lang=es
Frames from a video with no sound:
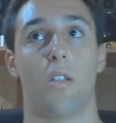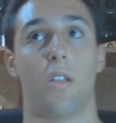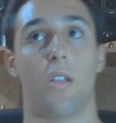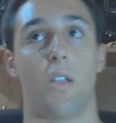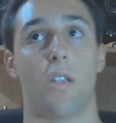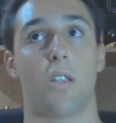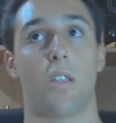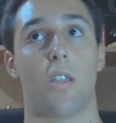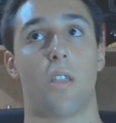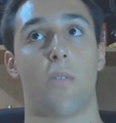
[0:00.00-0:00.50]

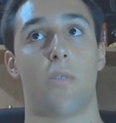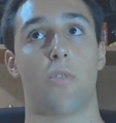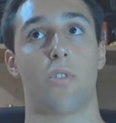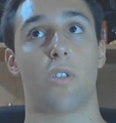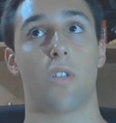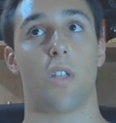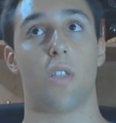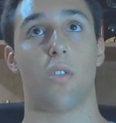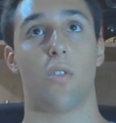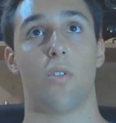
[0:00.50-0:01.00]
está
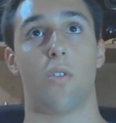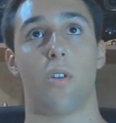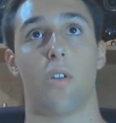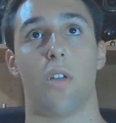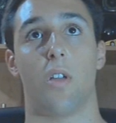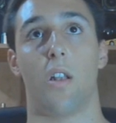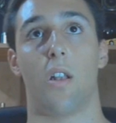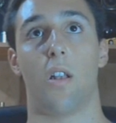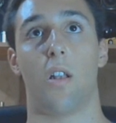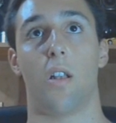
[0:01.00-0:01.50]
demostrando
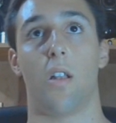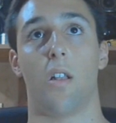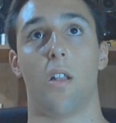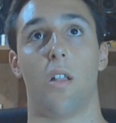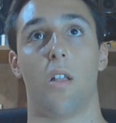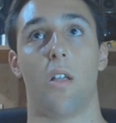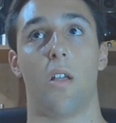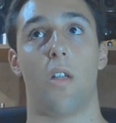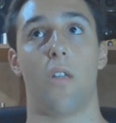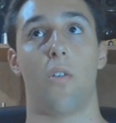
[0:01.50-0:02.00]
el,
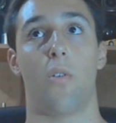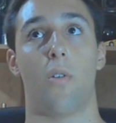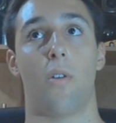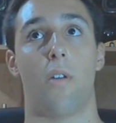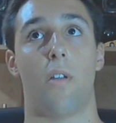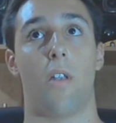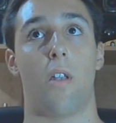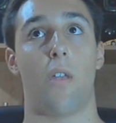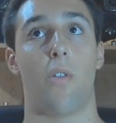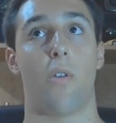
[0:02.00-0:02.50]
la
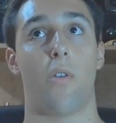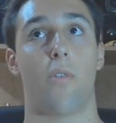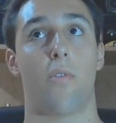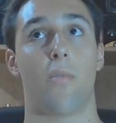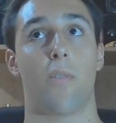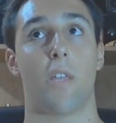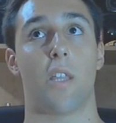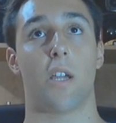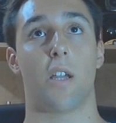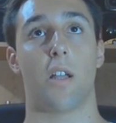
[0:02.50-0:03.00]
nueva
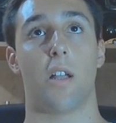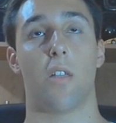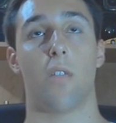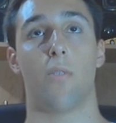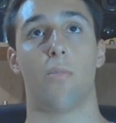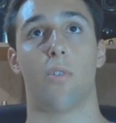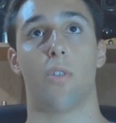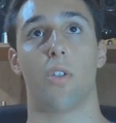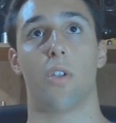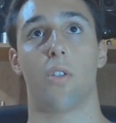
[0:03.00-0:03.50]
forma de
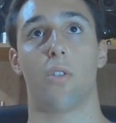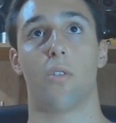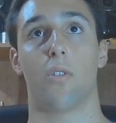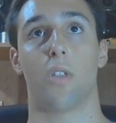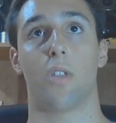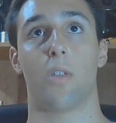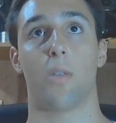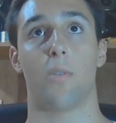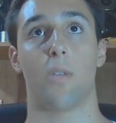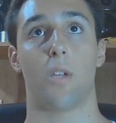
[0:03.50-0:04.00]
teclado por cierto
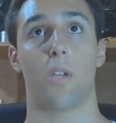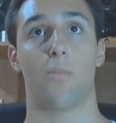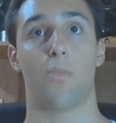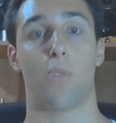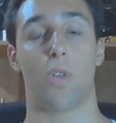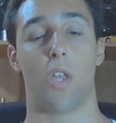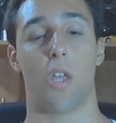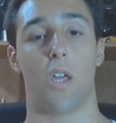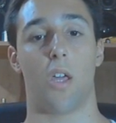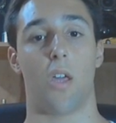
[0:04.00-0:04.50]
que también se
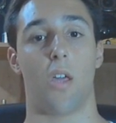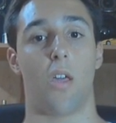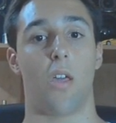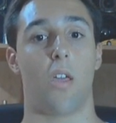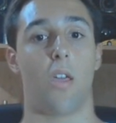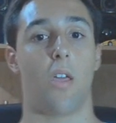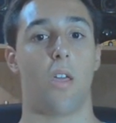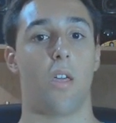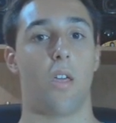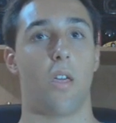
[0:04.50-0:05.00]
puede
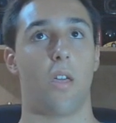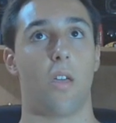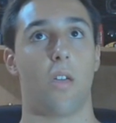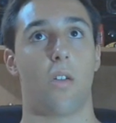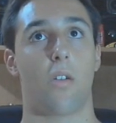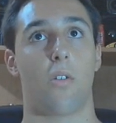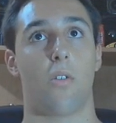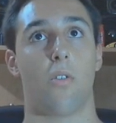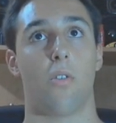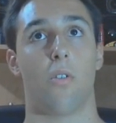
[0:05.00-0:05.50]

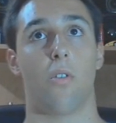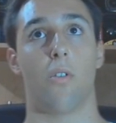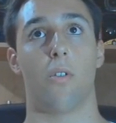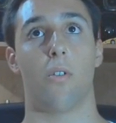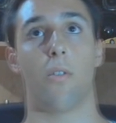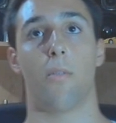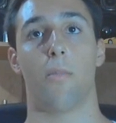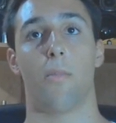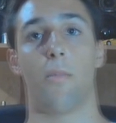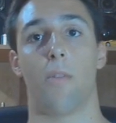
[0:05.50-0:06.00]

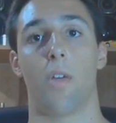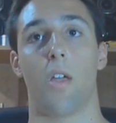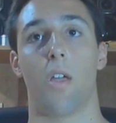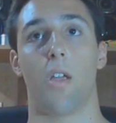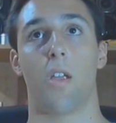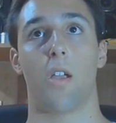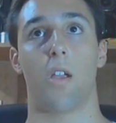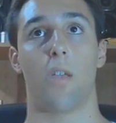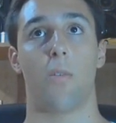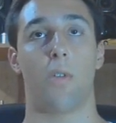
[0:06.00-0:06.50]
con
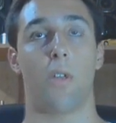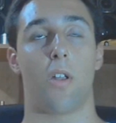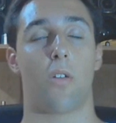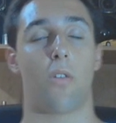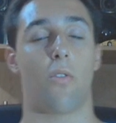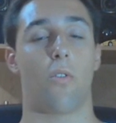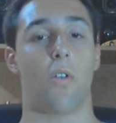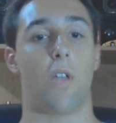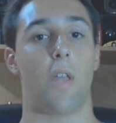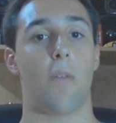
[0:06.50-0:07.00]
escribir
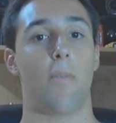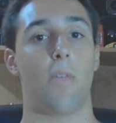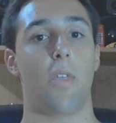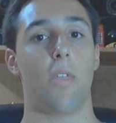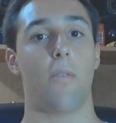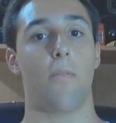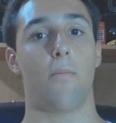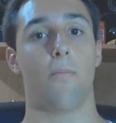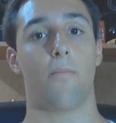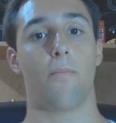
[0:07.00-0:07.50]
con lápiz
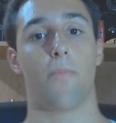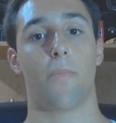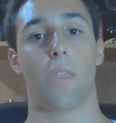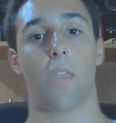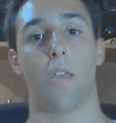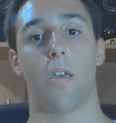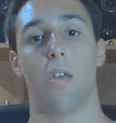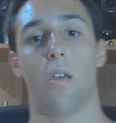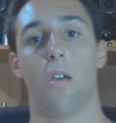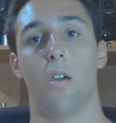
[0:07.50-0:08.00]

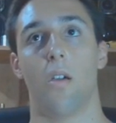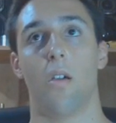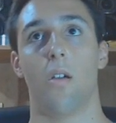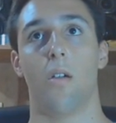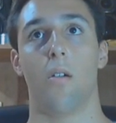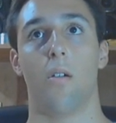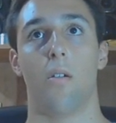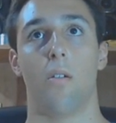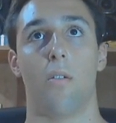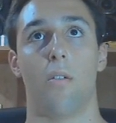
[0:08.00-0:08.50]

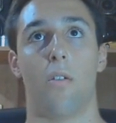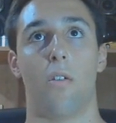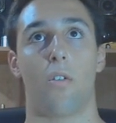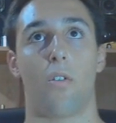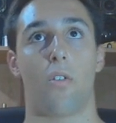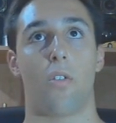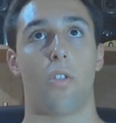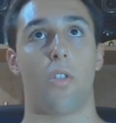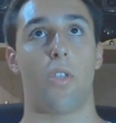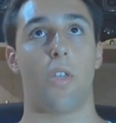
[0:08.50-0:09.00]
lo que
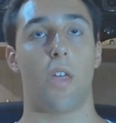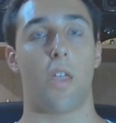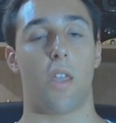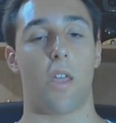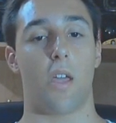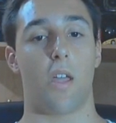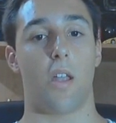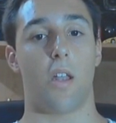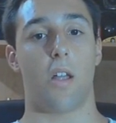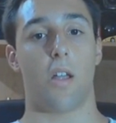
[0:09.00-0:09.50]
os decía
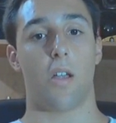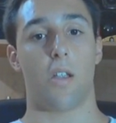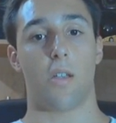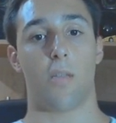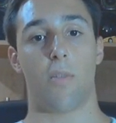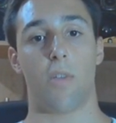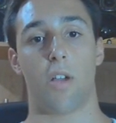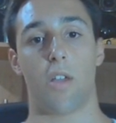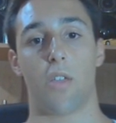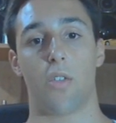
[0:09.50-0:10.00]
de las
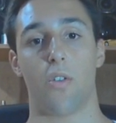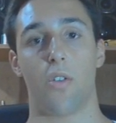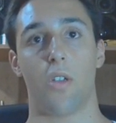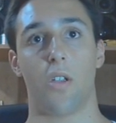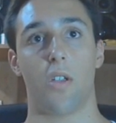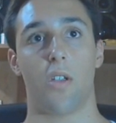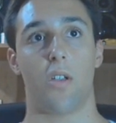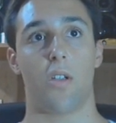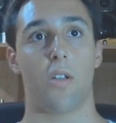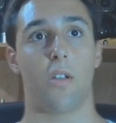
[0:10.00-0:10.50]

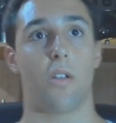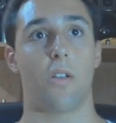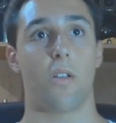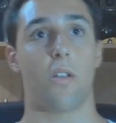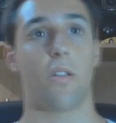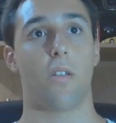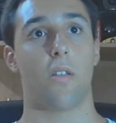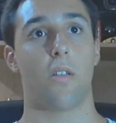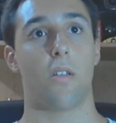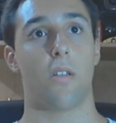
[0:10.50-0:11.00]
aplicaciones
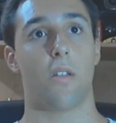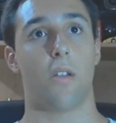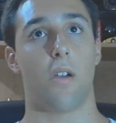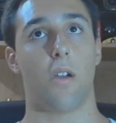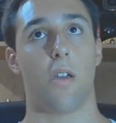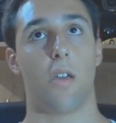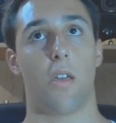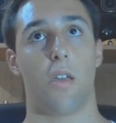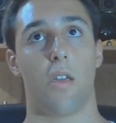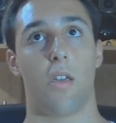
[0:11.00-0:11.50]

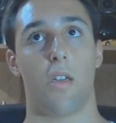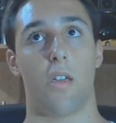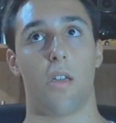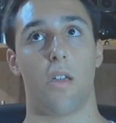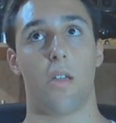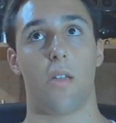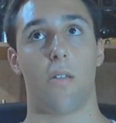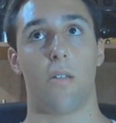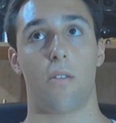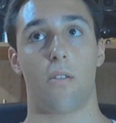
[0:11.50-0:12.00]

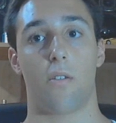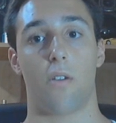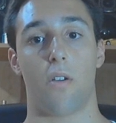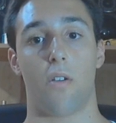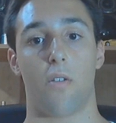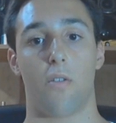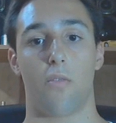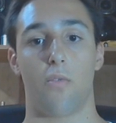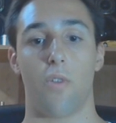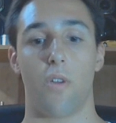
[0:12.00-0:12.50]
eh,
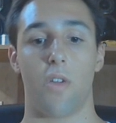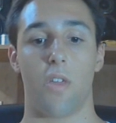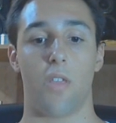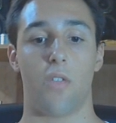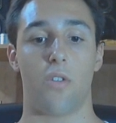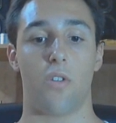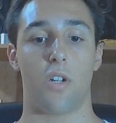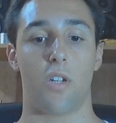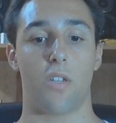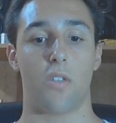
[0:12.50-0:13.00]
una vez
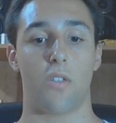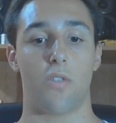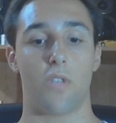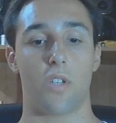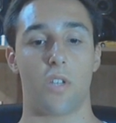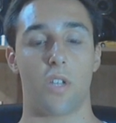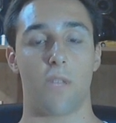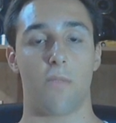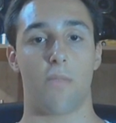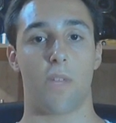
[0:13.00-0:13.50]
no, no
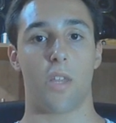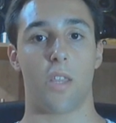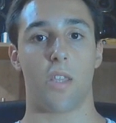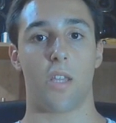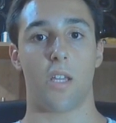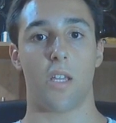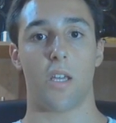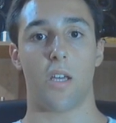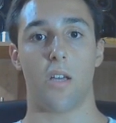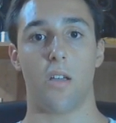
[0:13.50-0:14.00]
están en
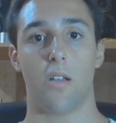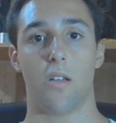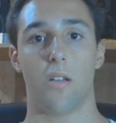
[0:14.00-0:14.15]
pantalla